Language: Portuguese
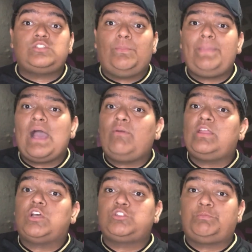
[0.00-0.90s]
do Piauí,
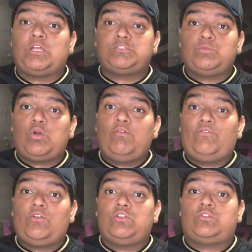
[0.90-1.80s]
nosso próximo
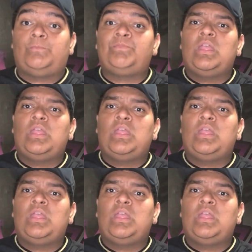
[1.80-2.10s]
confronto.